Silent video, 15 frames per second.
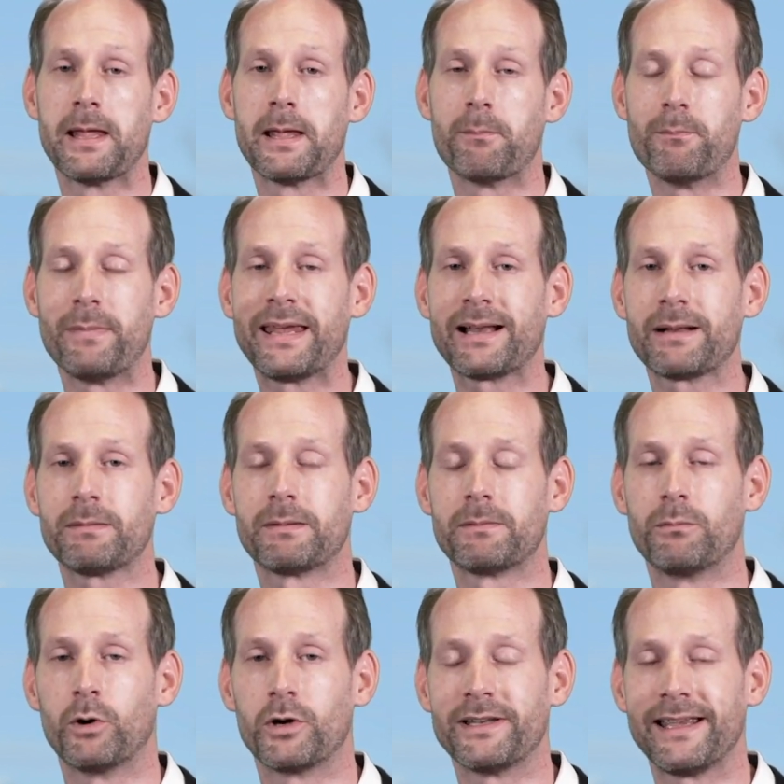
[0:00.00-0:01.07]
Wir
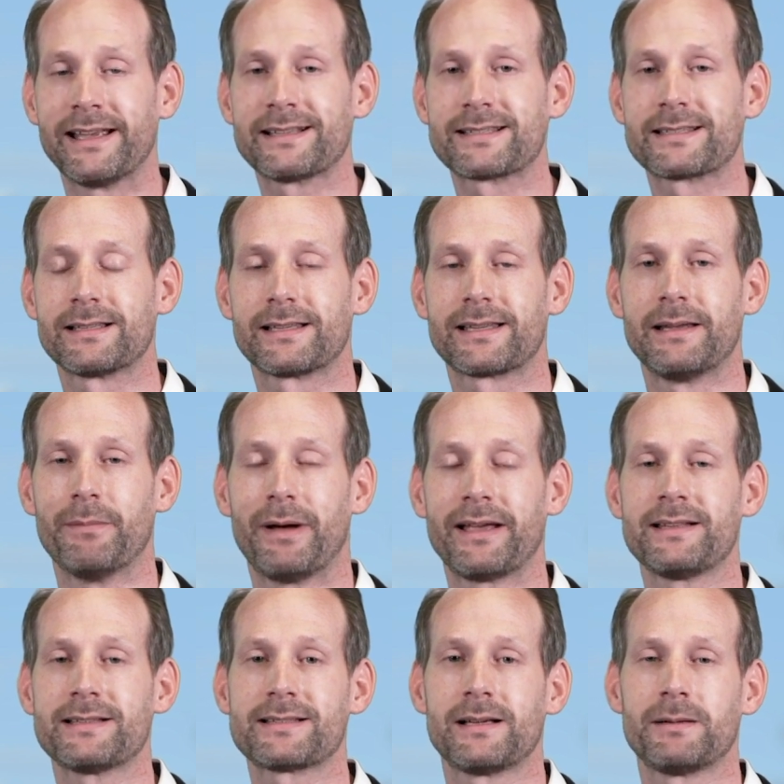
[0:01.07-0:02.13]
müssen jetzt
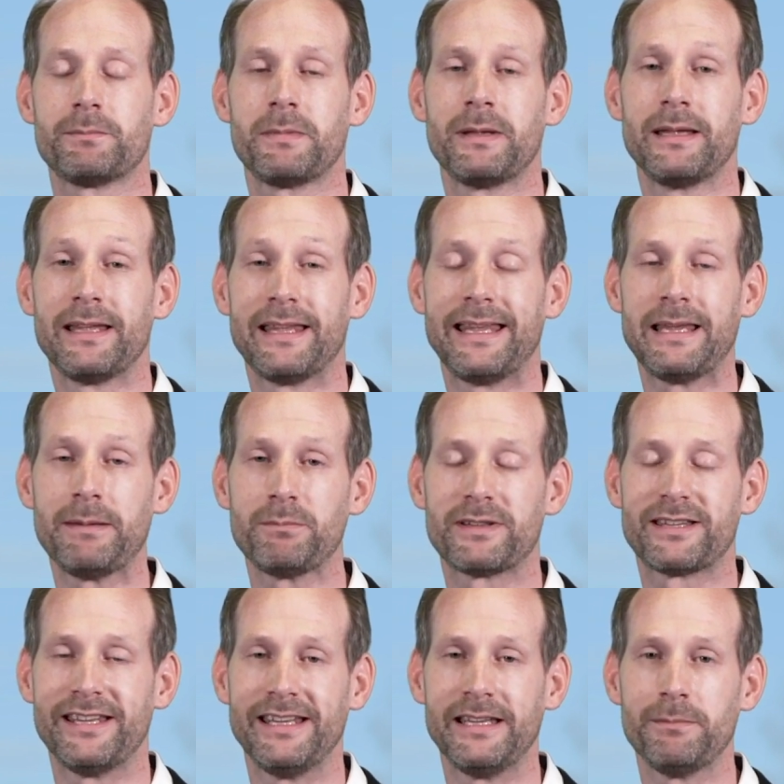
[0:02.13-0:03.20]
gemeinsam im
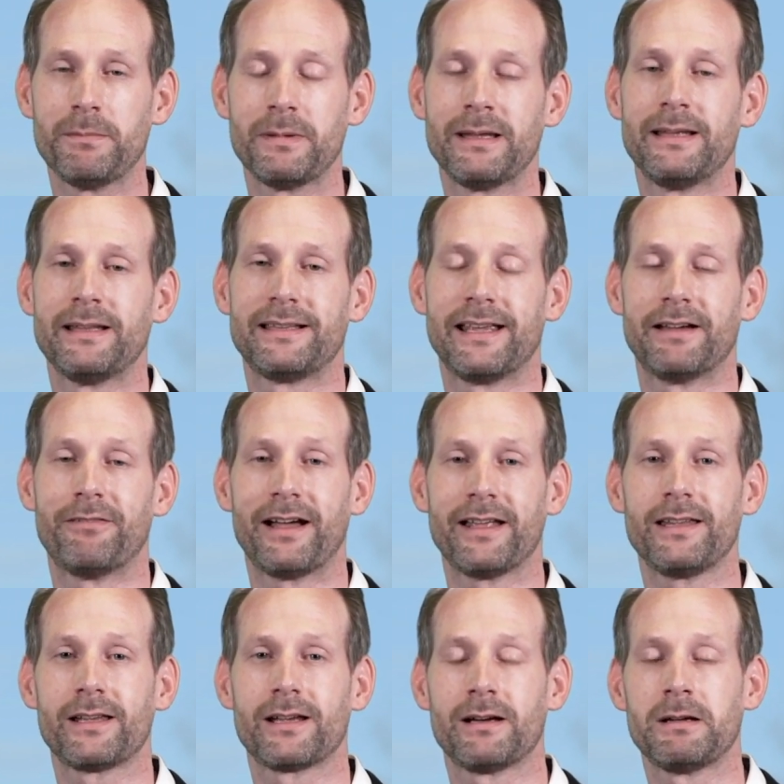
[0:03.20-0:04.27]
Team die
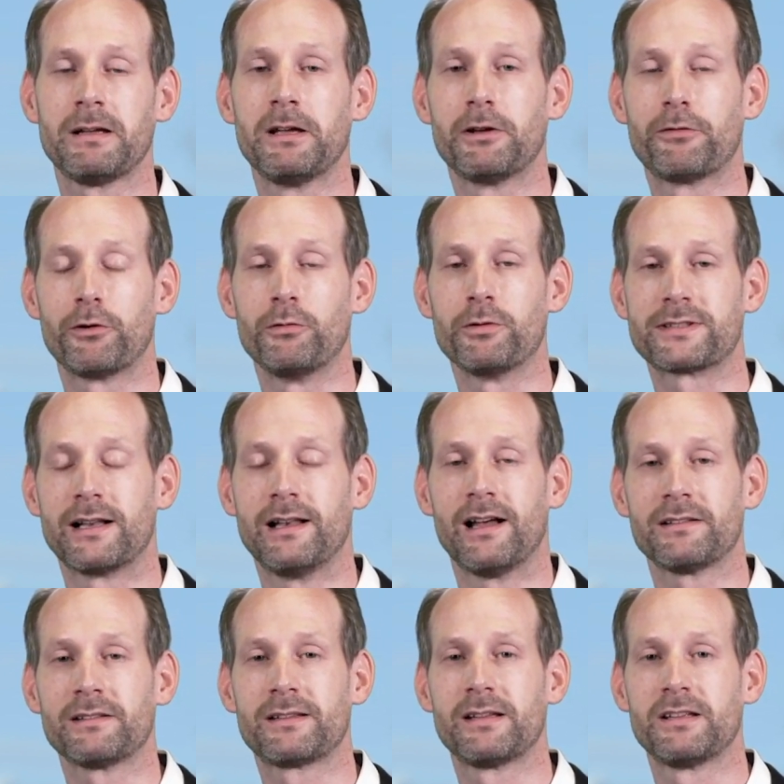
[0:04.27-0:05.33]
Weichen für unser Land